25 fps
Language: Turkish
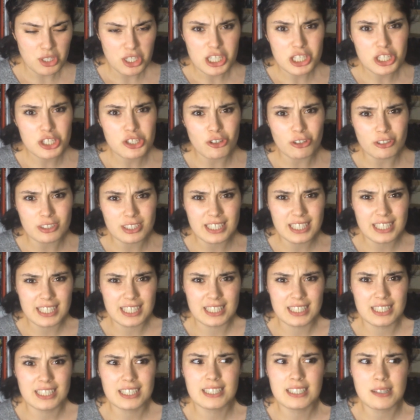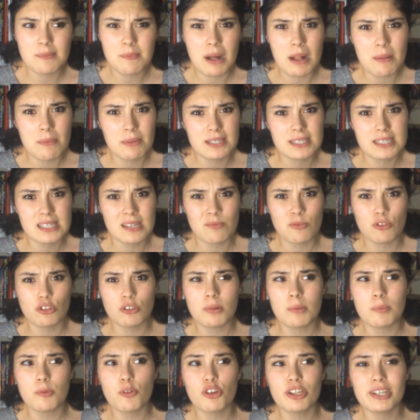hiç yoktan iyidir. Kitap almak
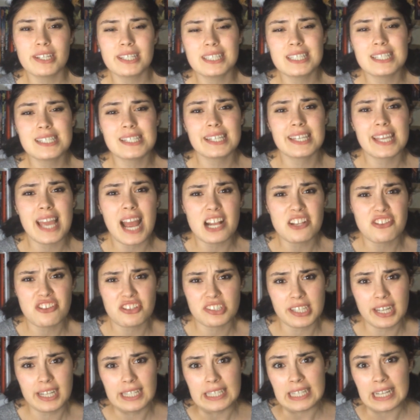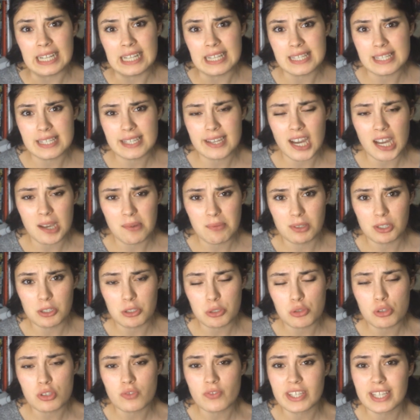istemiyordum ama oraya gittiğinizde gerçekten kendinizi
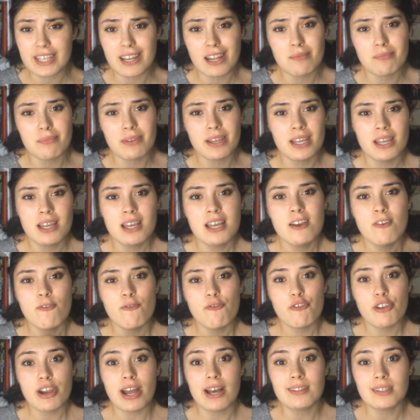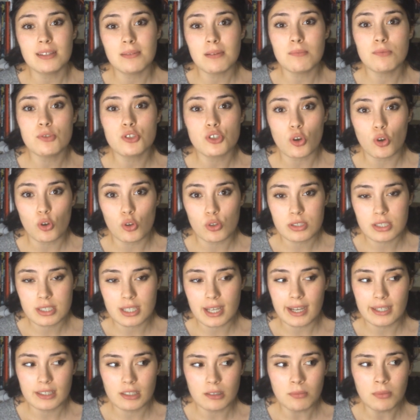kaybediyorsunuz ve kendimi frenlememiş
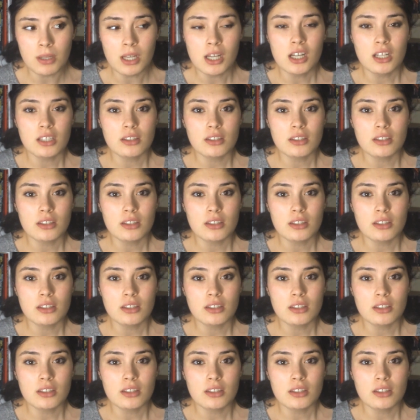olsaydım,